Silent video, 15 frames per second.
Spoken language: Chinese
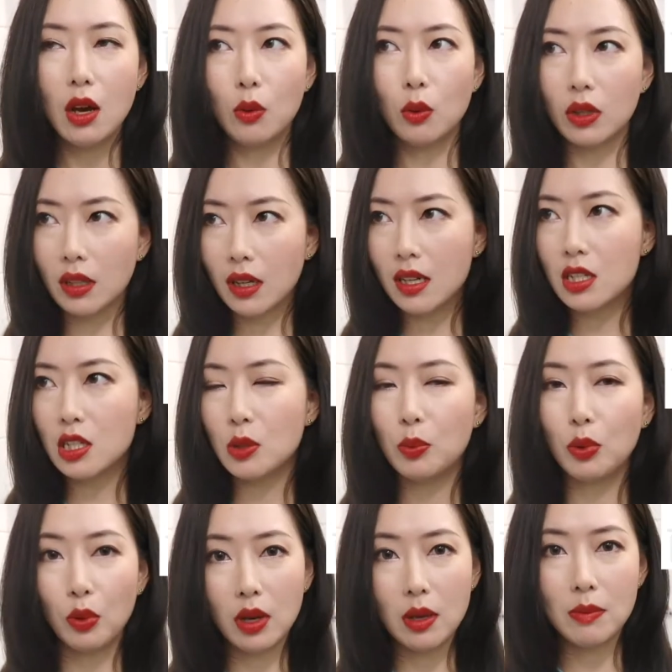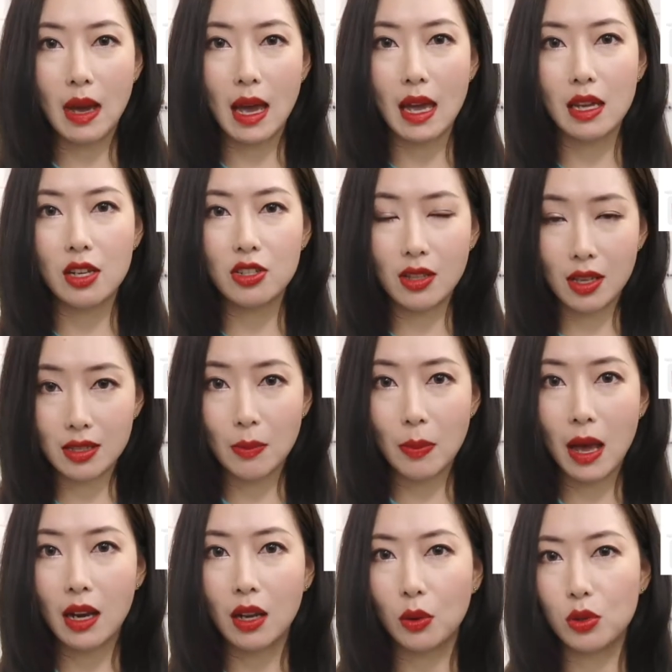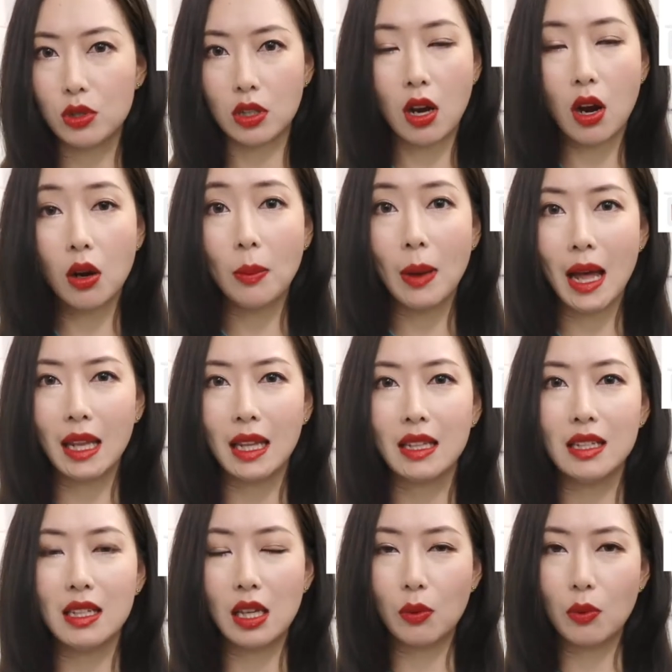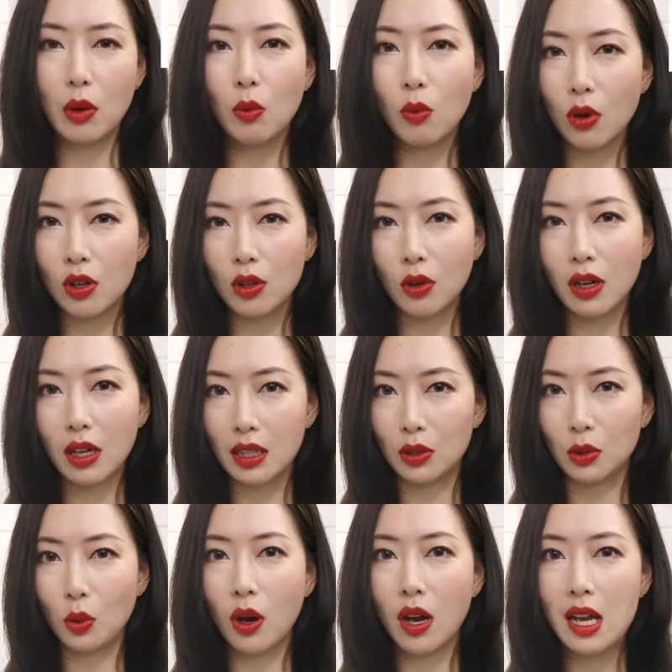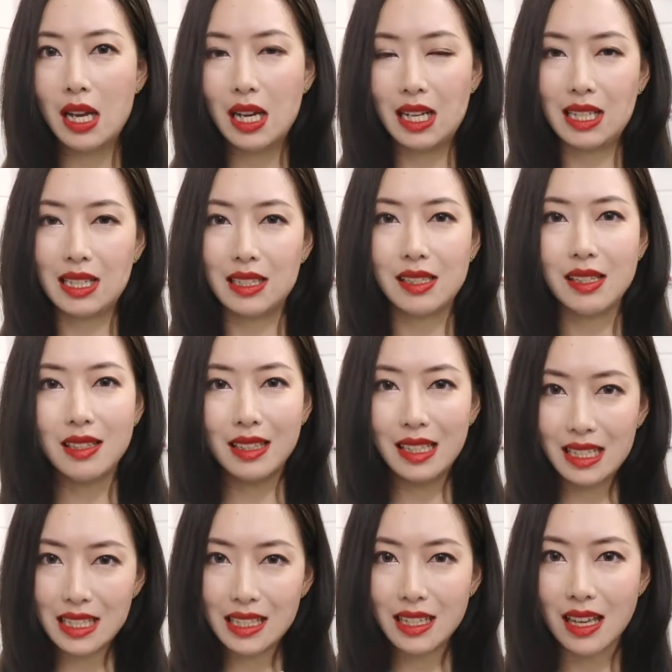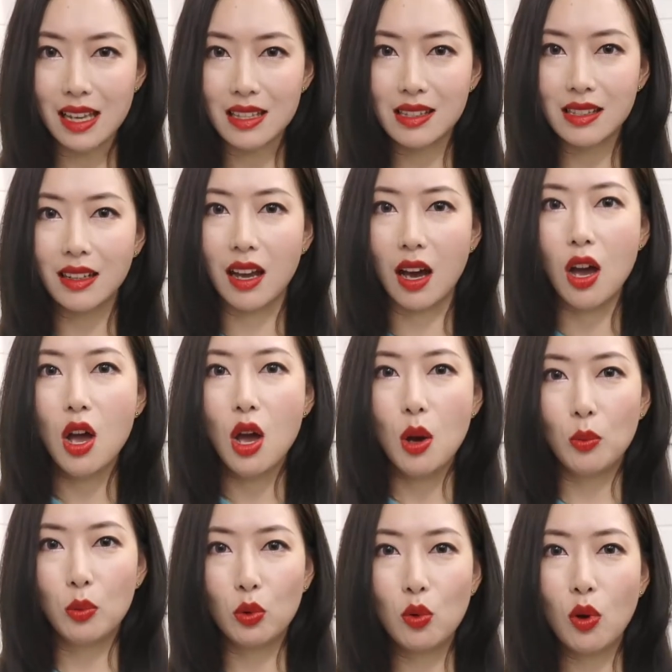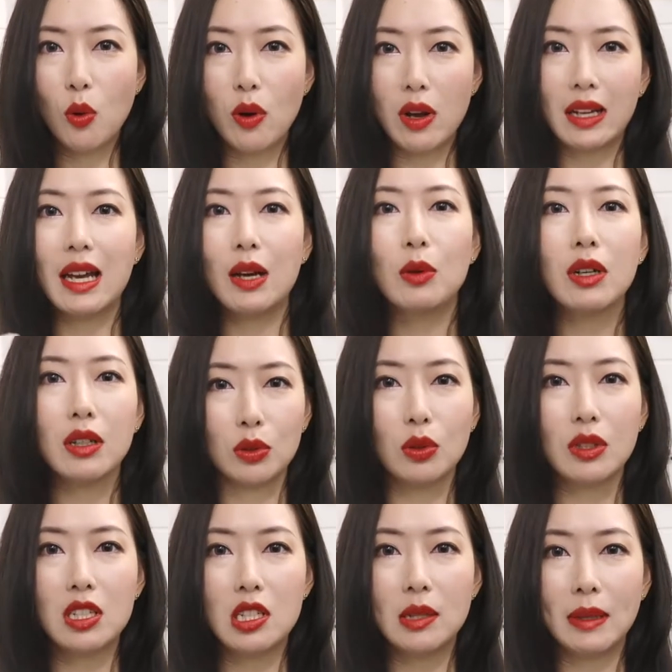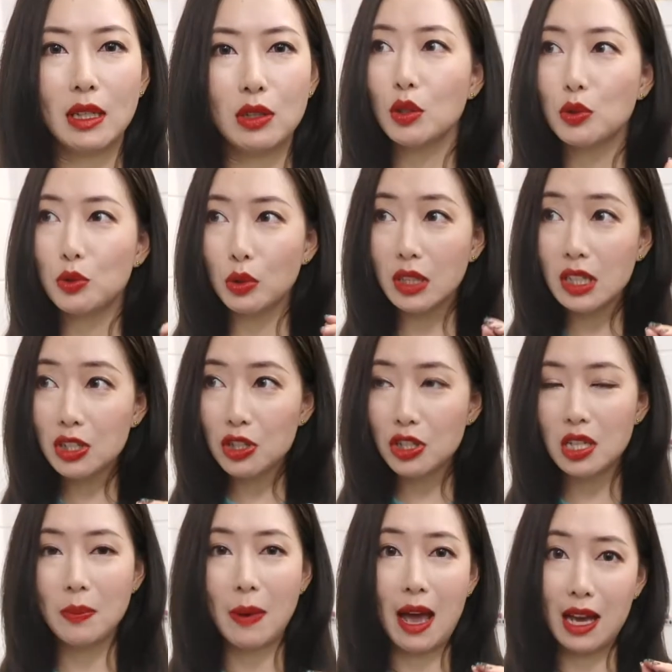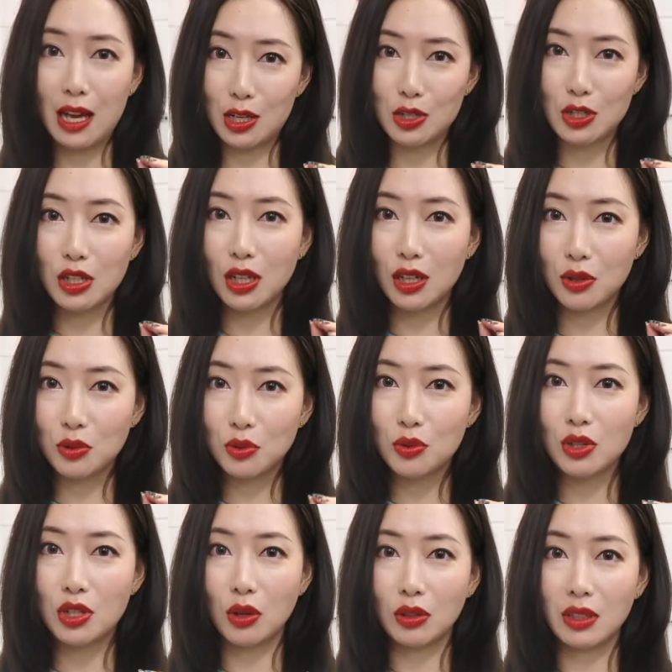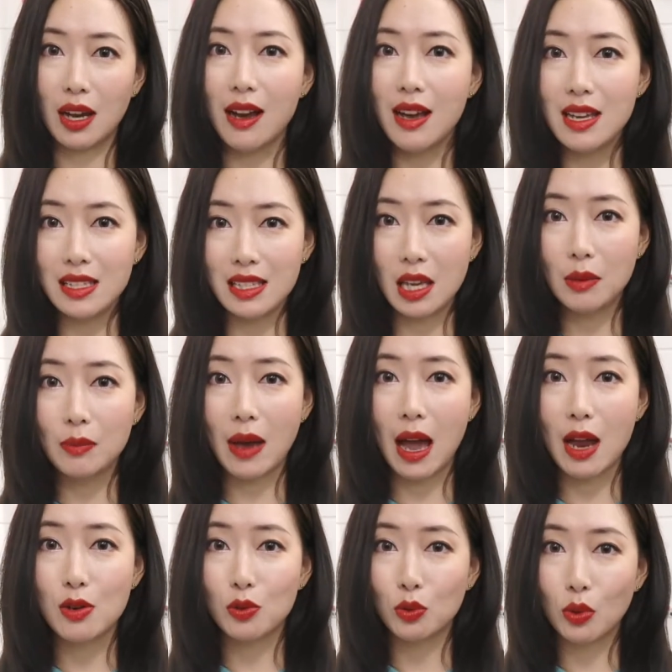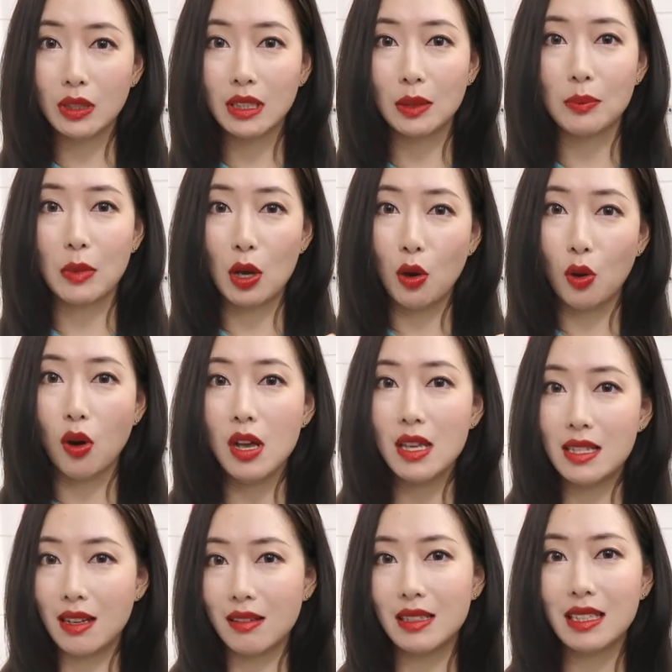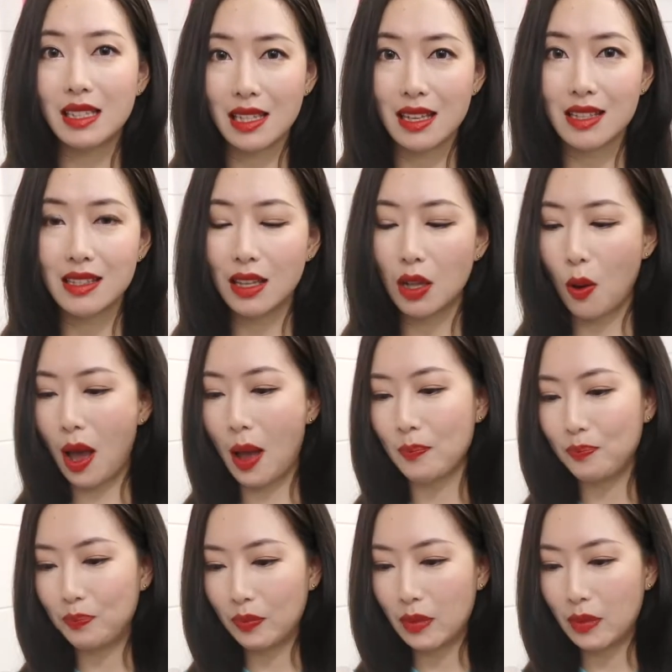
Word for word: 我个人是不会买 Sunset Palette 或者 Coral Palette，因为我有很多很类似的颜色了。不过我也看过很多的视频，觉得这是一盘很适合入手的眼影盘。如果你没有相近的颜色的话。